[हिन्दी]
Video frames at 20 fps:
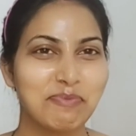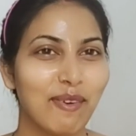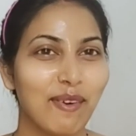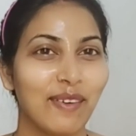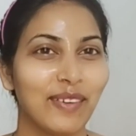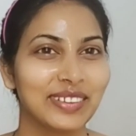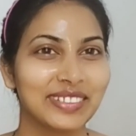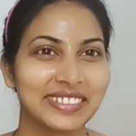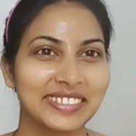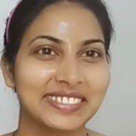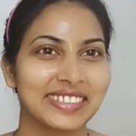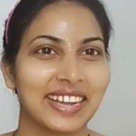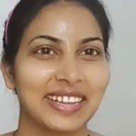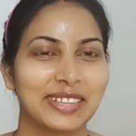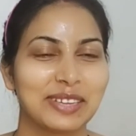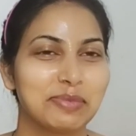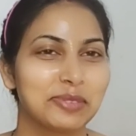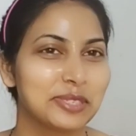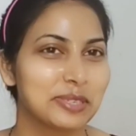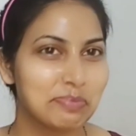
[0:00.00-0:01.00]
बहुत ही
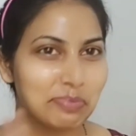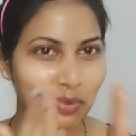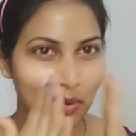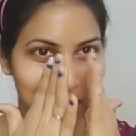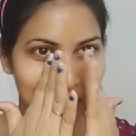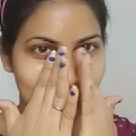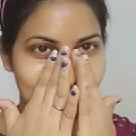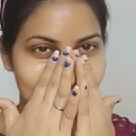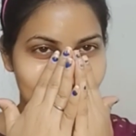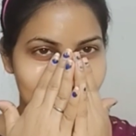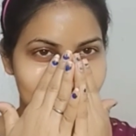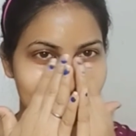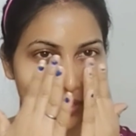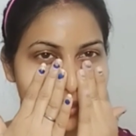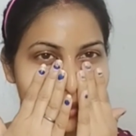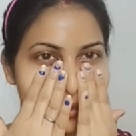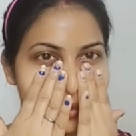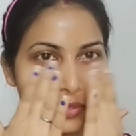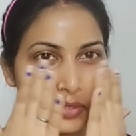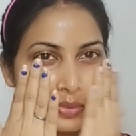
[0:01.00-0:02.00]
ज़्यादा मुझे बहुत ही रोज़
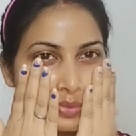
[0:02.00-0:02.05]
वाटर की